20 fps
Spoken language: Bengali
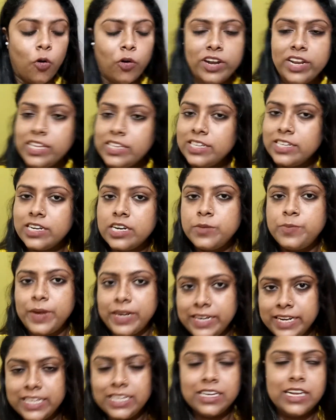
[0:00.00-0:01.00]
অনেক দিনের
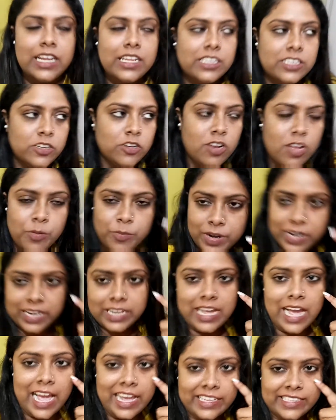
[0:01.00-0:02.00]
পেন্ডিং কাজ ছিল আমার
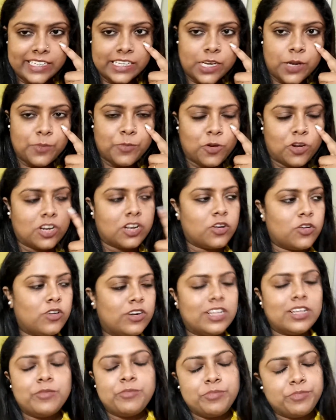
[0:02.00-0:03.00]
এই আই চেক আপ
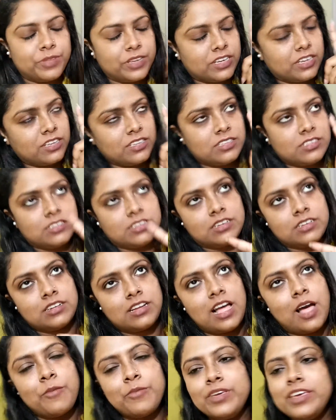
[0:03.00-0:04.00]
করানোটা বিকজ
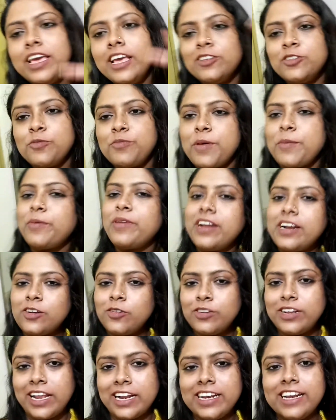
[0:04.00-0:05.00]
আমি এইসব ব্যাপারে
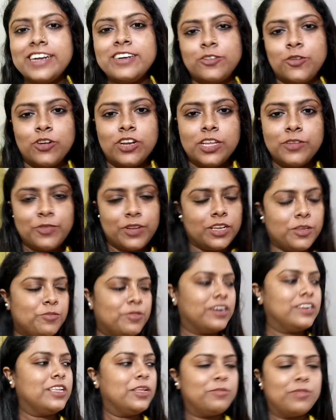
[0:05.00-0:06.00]
একটু নেগলেক্ট করেই ফেলি
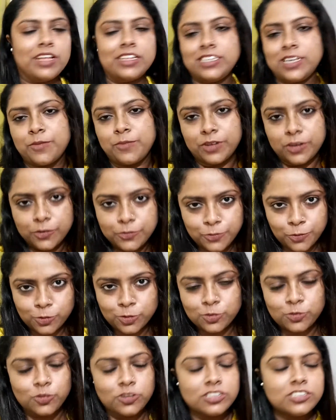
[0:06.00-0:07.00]
বাট দেবরাজি আমাকে
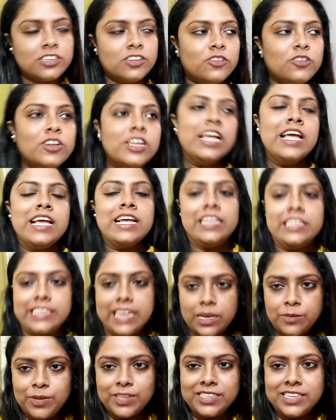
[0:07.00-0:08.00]
ফোর্স করছিল যে
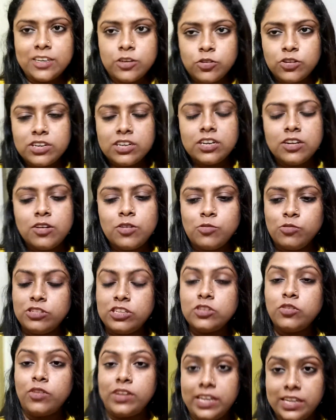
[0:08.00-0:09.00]
একবার চেক করে নেওয়া
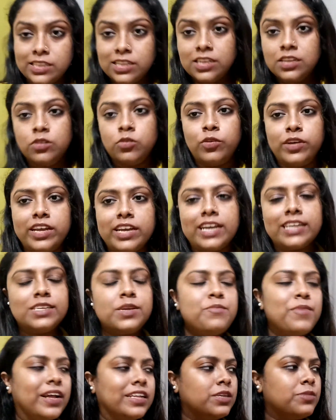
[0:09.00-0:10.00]
উচিত অনেক দিন হয়ে গেছে
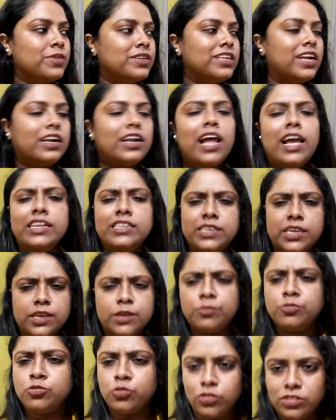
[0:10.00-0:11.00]
মাঝে মাঝে একটা আই চেক
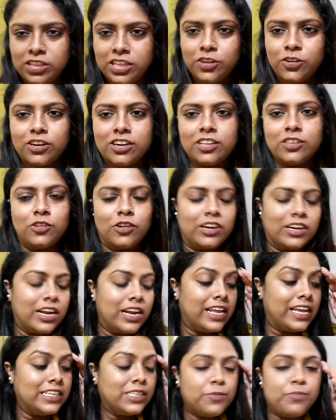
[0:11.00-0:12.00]
আপ সত্যি করার
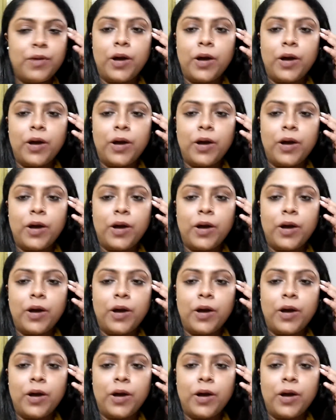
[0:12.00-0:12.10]
দরকার এই যে